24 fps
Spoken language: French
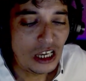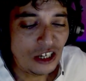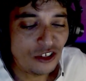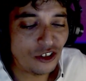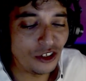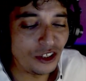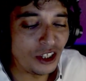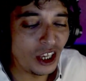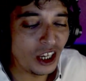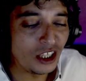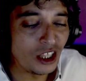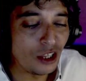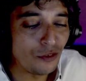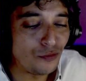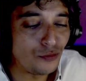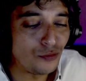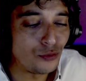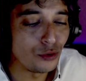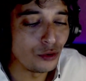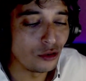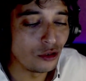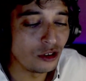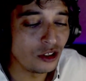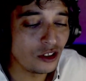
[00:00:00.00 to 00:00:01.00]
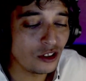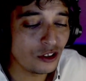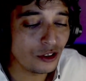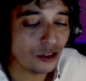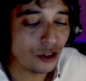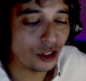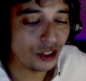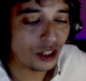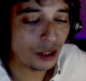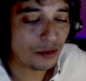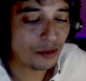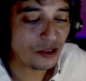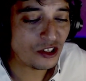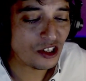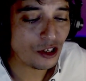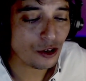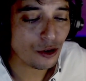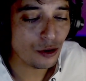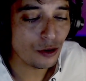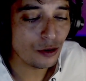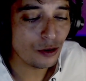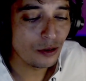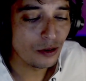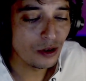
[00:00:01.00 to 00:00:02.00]
J'en ai rien à foutre du Discord à
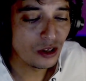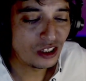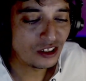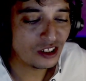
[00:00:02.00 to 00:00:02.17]
Psycho.